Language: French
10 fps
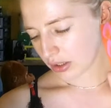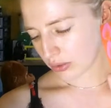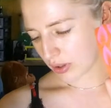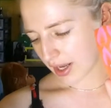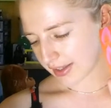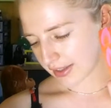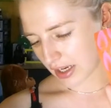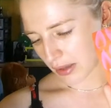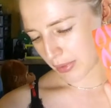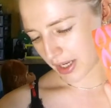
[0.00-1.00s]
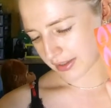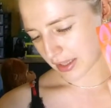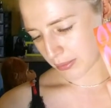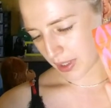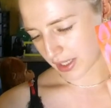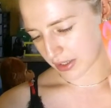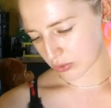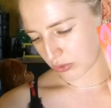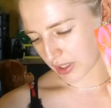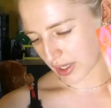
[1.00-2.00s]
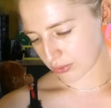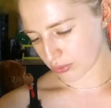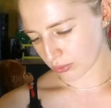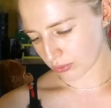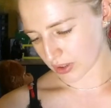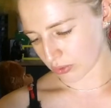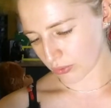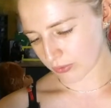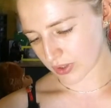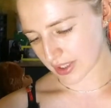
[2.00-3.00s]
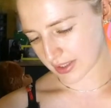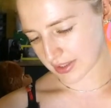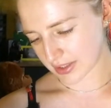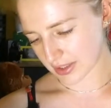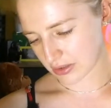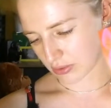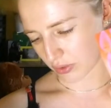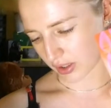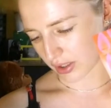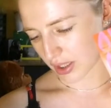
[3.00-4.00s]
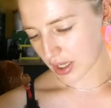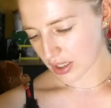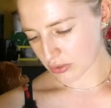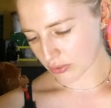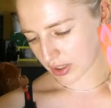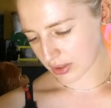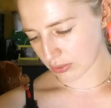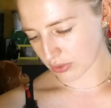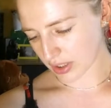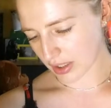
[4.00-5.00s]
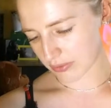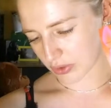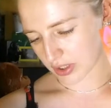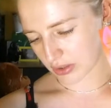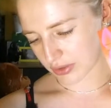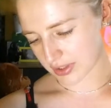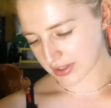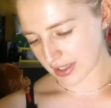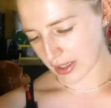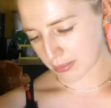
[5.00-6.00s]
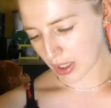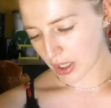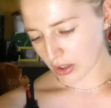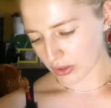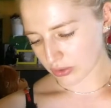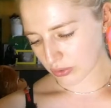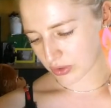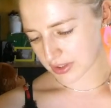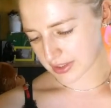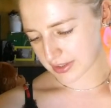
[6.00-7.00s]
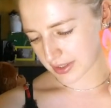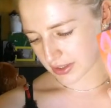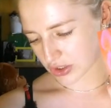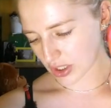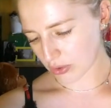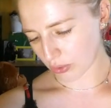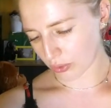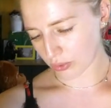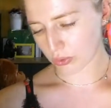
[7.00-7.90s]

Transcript: De là est née la marque Tamia et Julia, du nom des deux fondatrices historiques. Son credo, réinventer le tea time, rendre le thé chaleureux,